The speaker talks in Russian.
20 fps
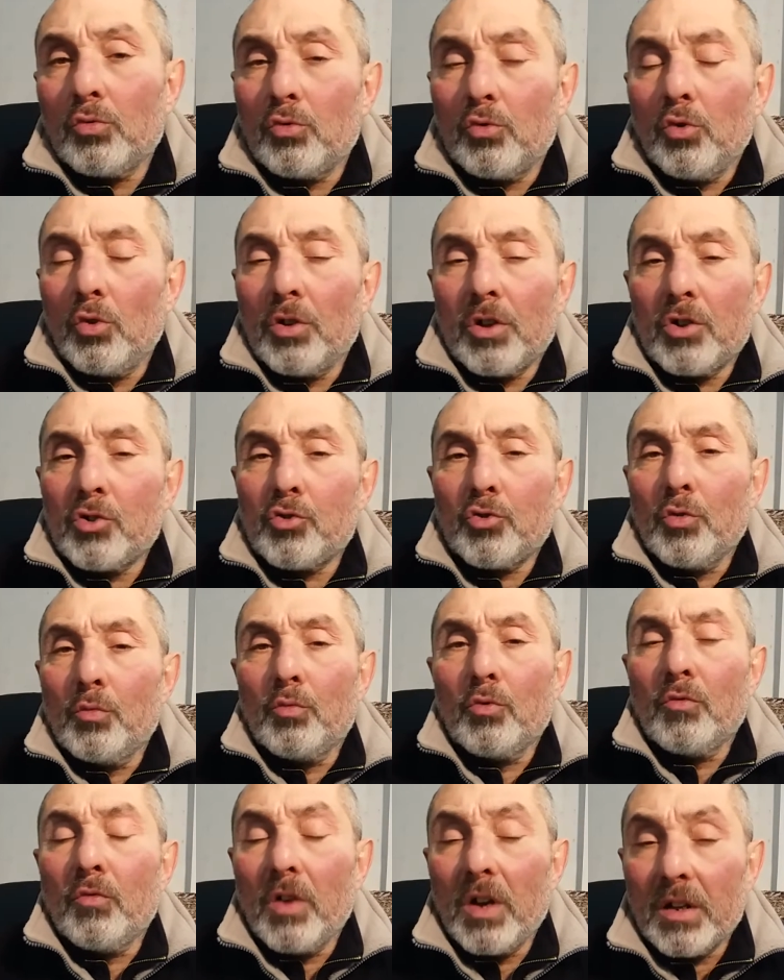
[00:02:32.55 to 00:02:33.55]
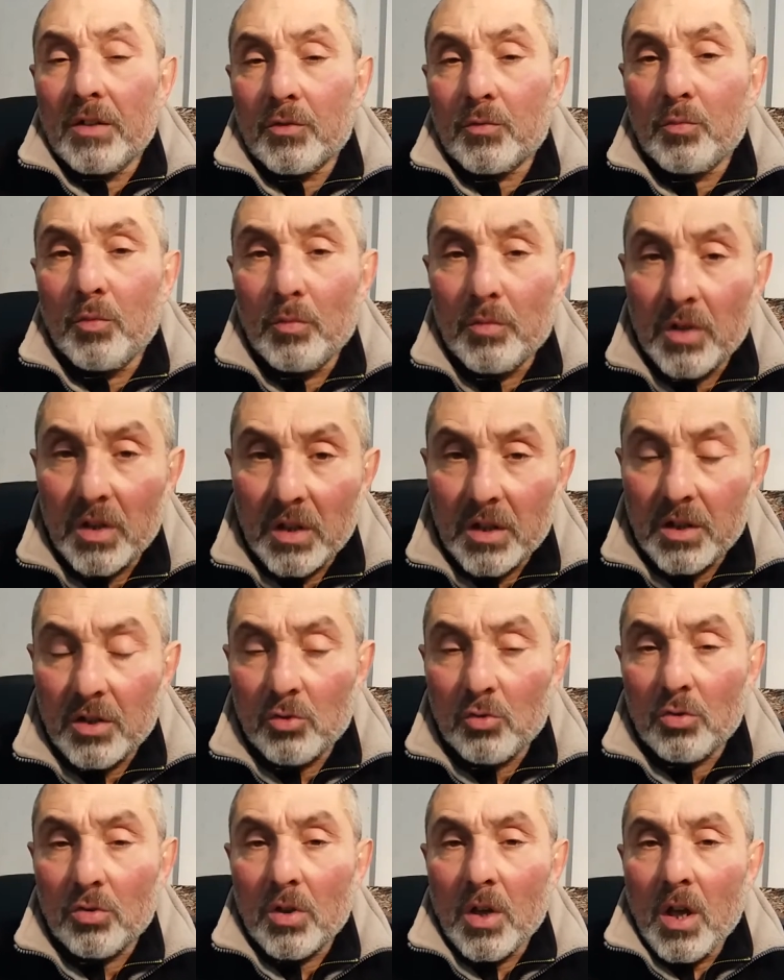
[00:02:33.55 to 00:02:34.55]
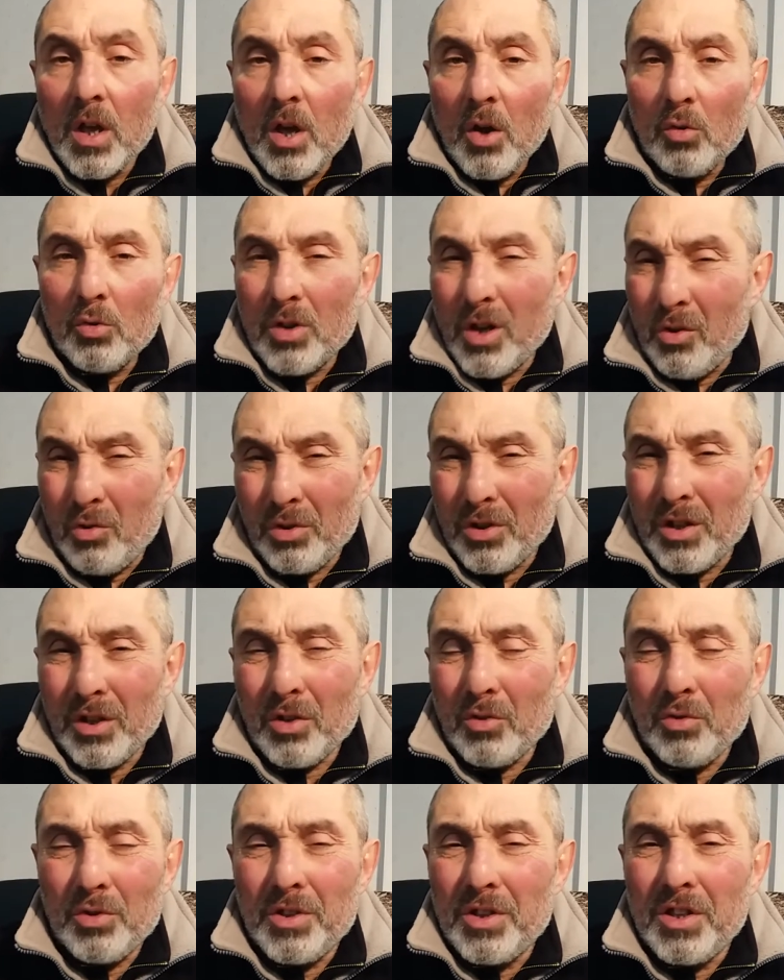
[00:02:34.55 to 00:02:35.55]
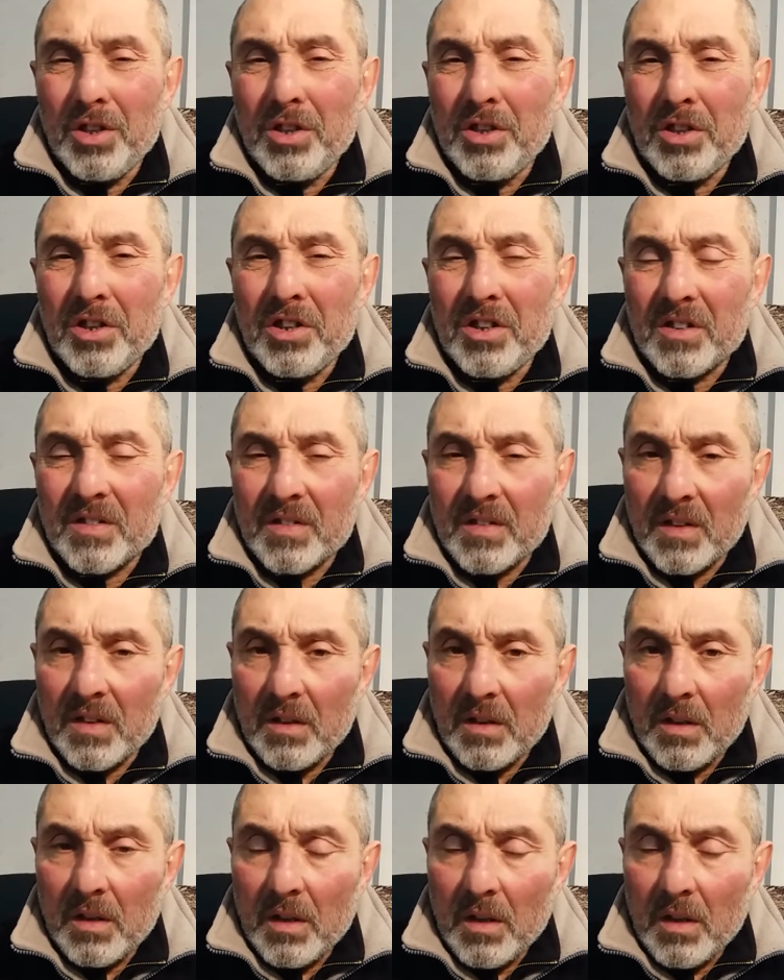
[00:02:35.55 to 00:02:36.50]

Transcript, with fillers: только что буквально вспомнил анекдот. Он какой-то такой неинтересный.